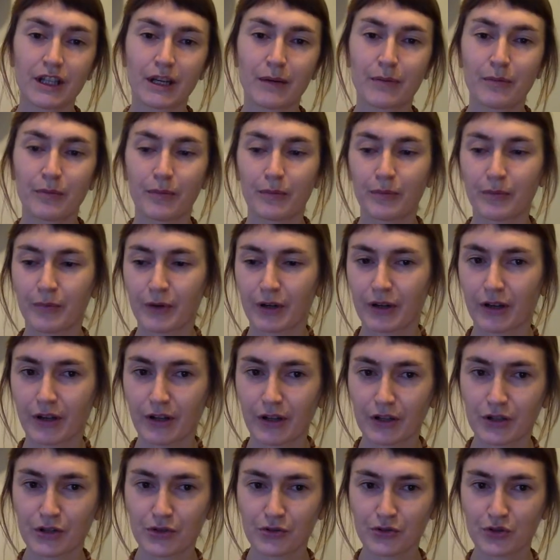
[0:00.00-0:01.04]
я пока
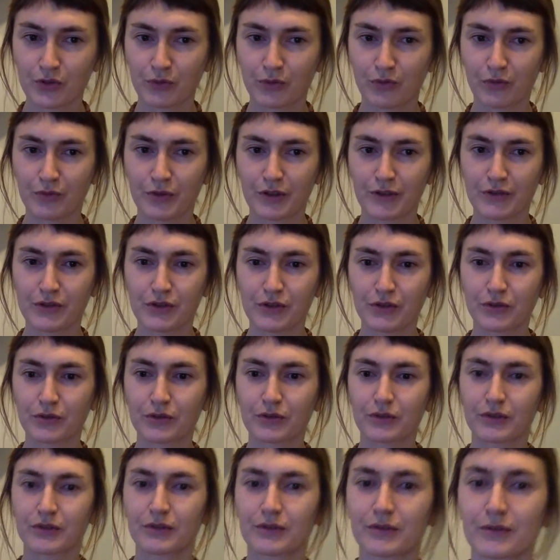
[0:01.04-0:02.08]
хочу, чтобы у меня
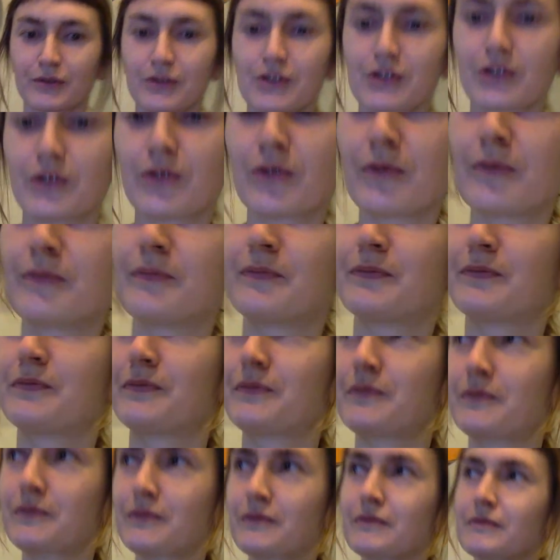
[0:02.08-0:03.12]
все э, шло
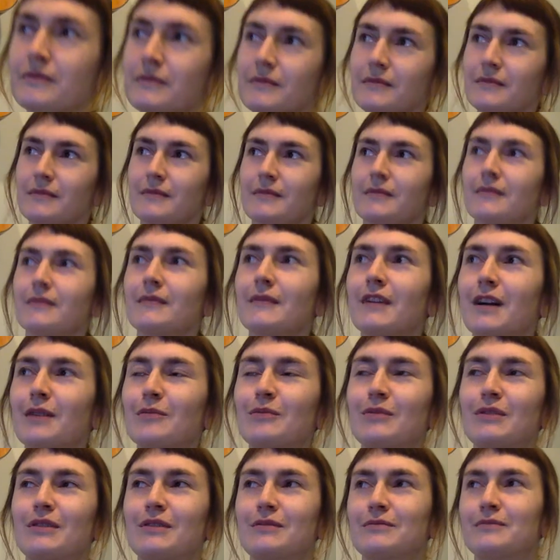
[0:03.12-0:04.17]
как
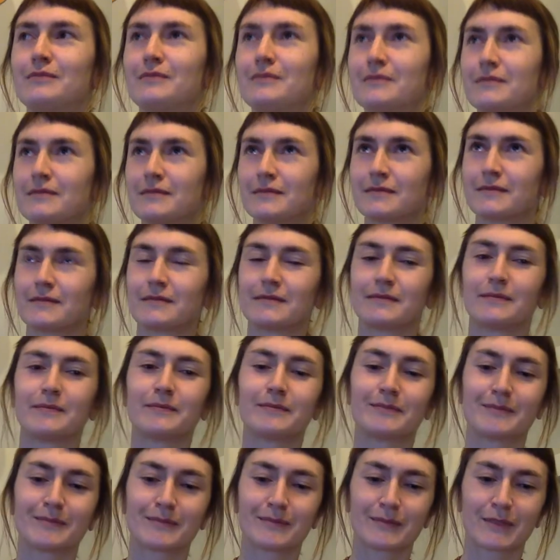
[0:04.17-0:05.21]
бы
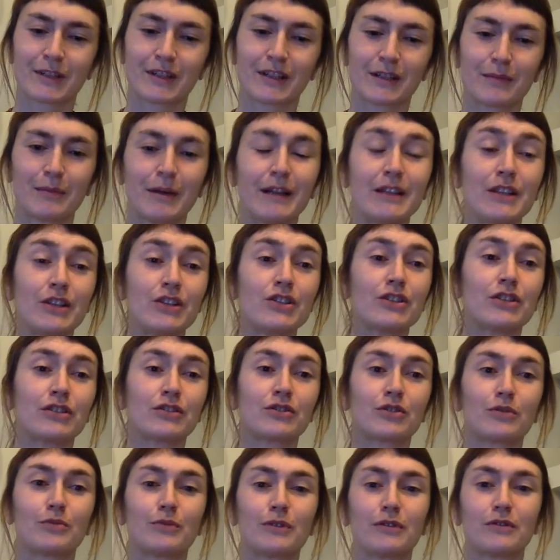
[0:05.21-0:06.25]
гармонично,
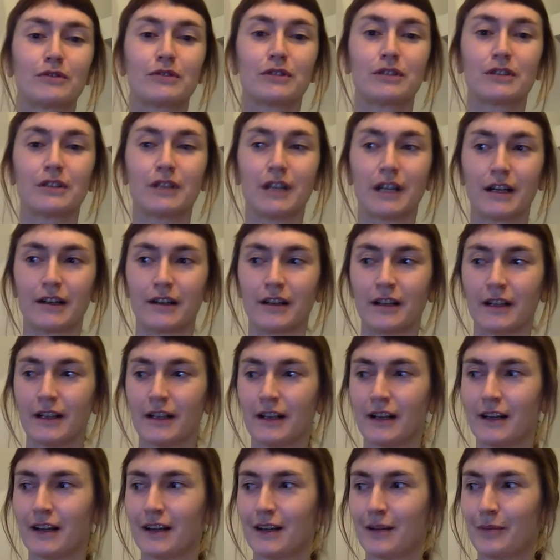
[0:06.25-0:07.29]
чтобы вот я
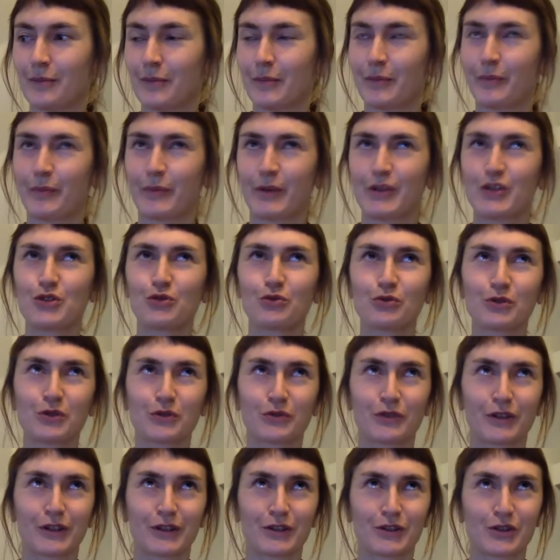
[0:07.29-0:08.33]

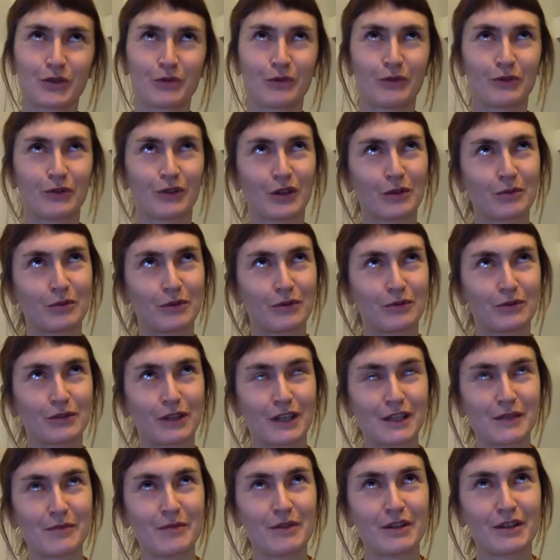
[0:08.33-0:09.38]
почувствовала, чтобы вот как бы вот
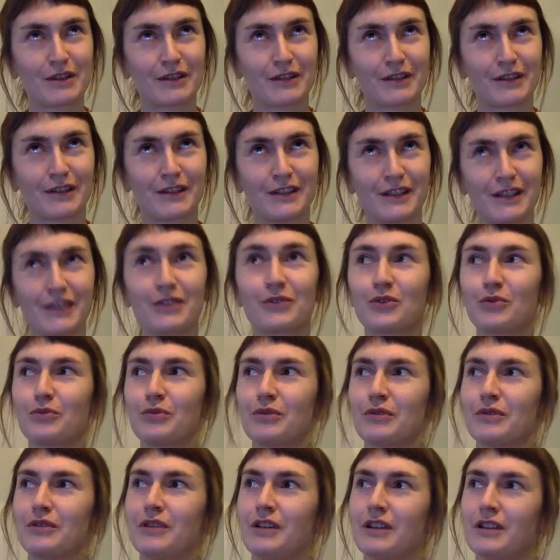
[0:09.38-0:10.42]
размер э, денег он
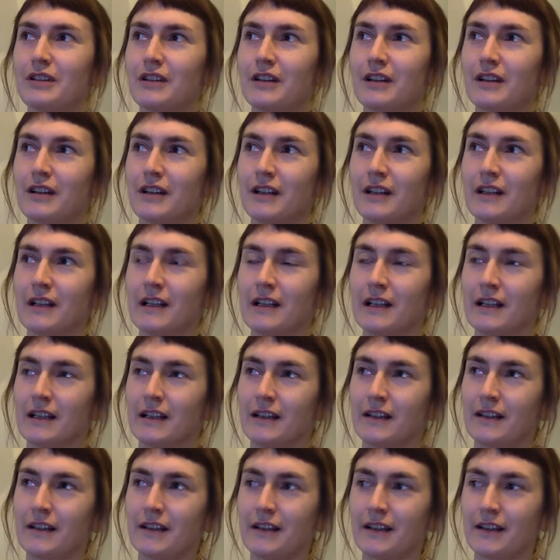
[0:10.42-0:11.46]
был не на
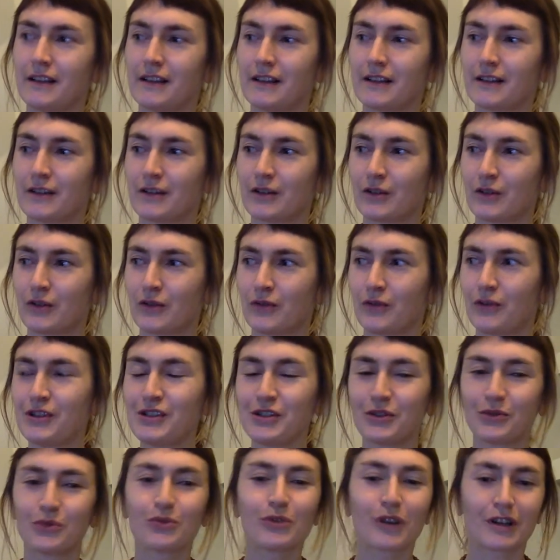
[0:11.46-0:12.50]
не э,
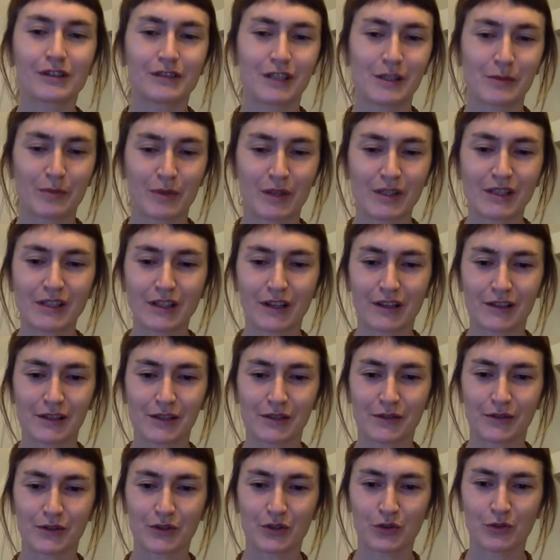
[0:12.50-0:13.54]
вытянут как-то из
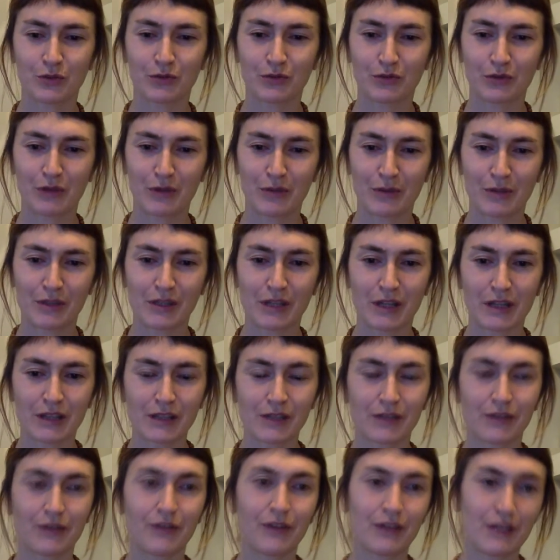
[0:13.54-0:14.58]
пространства, а чтобы вот мне
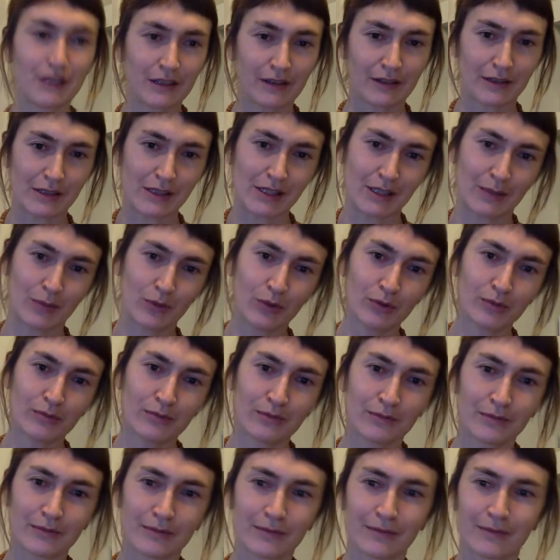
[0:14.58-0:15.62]
пространство ответило
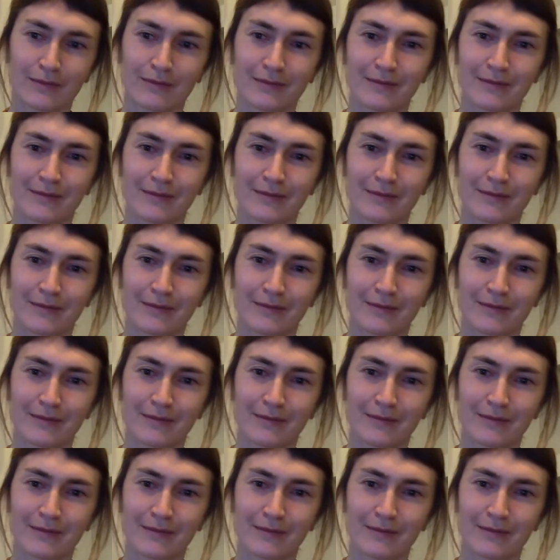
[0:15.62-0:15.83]
само э,